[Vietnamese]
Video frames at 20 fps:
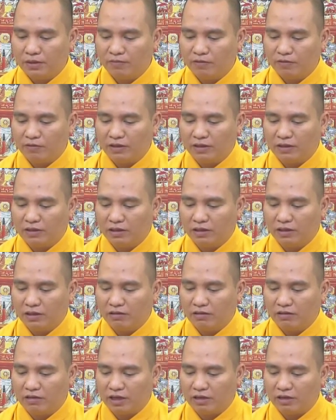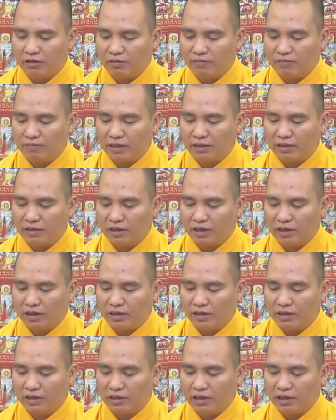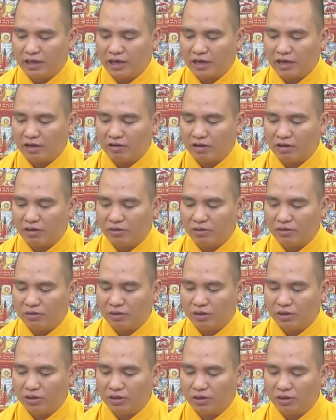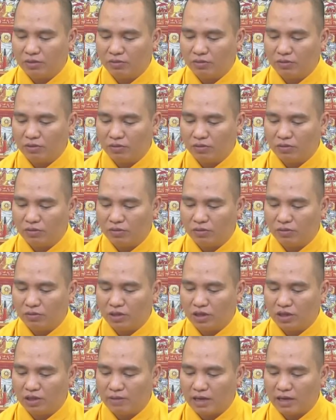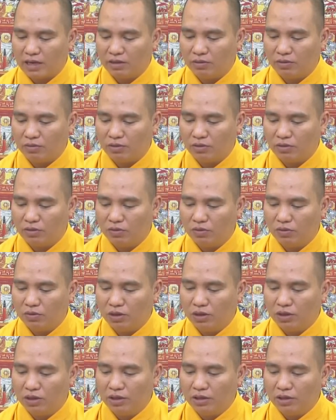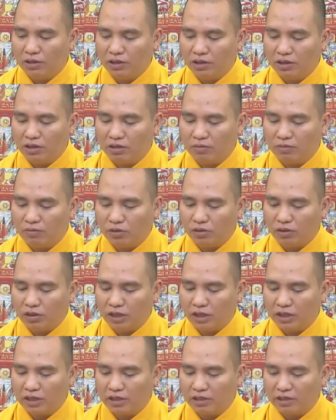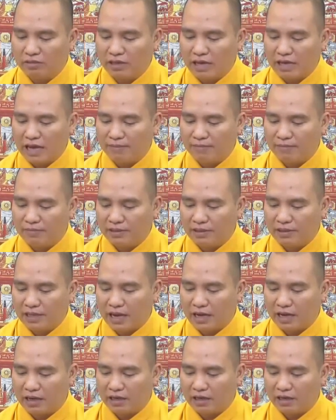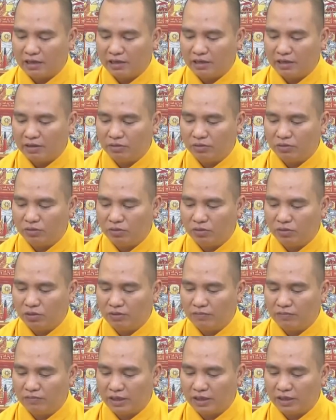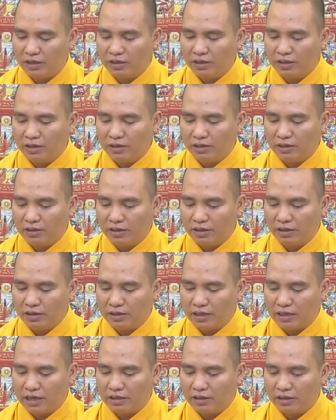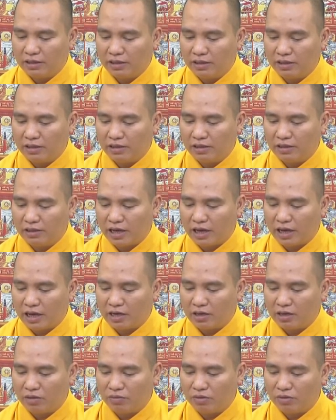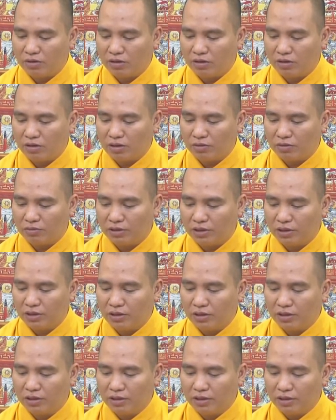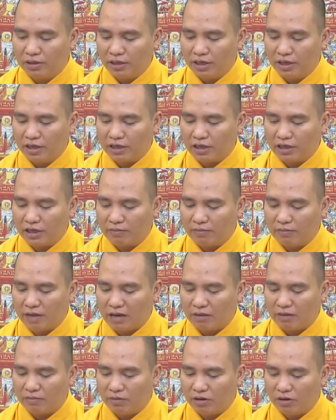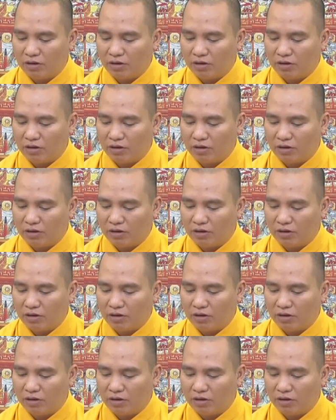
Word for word: một phật tử nó hỏi con bạch thầy ở nhà con tổ chức cộng tu cùng các bạn đồng tu nhưng có một thầy trong nam giảng là nếu tu như vậy thì gia tiên ở nhà không có công đức nên các bạn